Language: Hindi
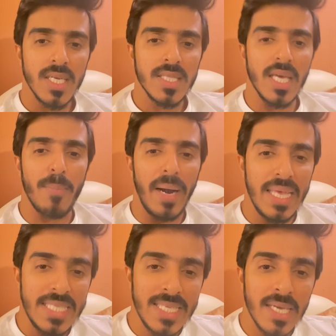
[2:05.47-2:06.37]
तेरे बड़े
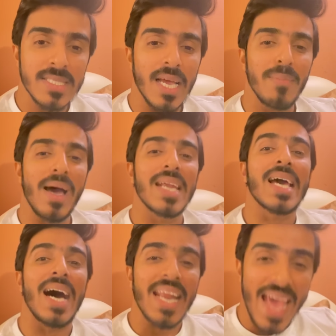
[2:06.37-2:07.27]
जीजा जी सलमान
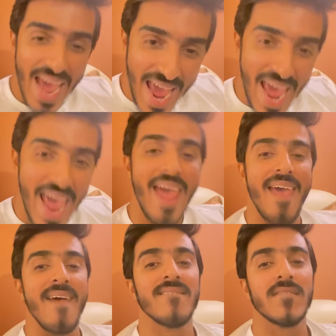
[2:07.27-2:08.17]
खान
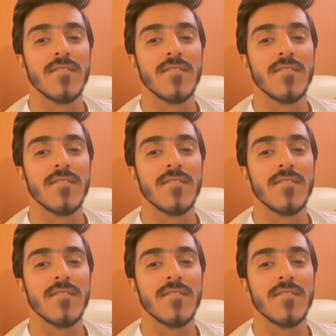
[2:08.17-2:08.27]
हैं